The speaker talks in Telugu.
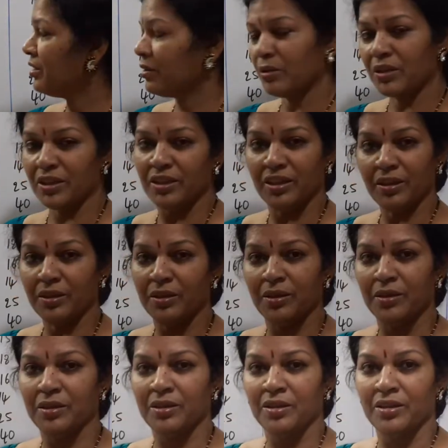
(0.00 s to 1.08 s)
ఓకేనా
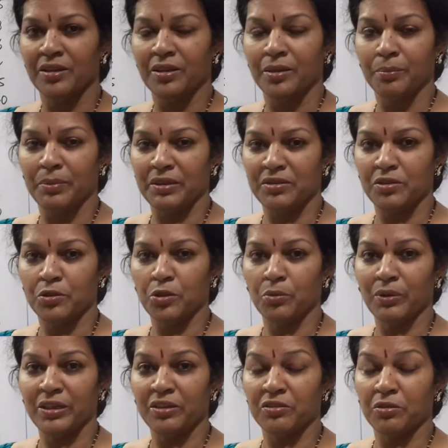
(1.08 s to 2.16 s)
పీ జీరో
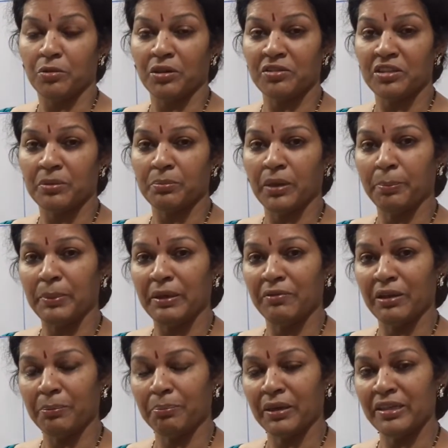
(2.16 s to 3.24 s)
వన్ ఇజ్ ఈక్వల్ టు సిగ్మా పీ
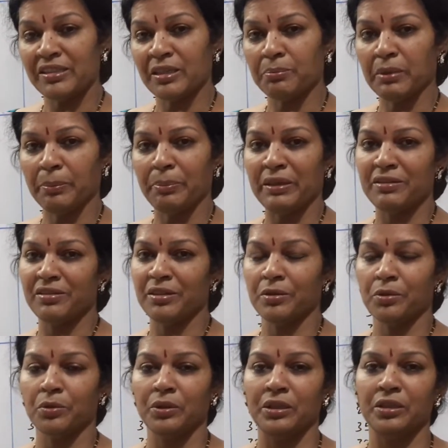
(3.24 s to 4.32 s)
వన్ బై సిగ్మా పీ
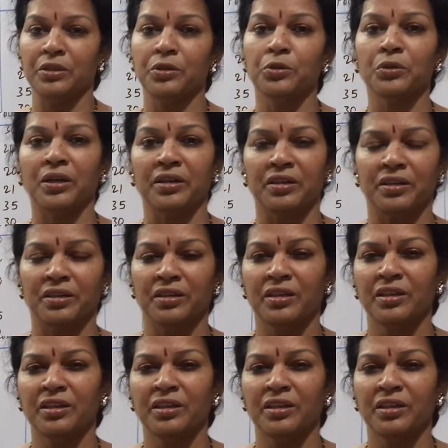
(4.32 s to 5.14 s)
జీరో ఇంటూ హండ్రెడ్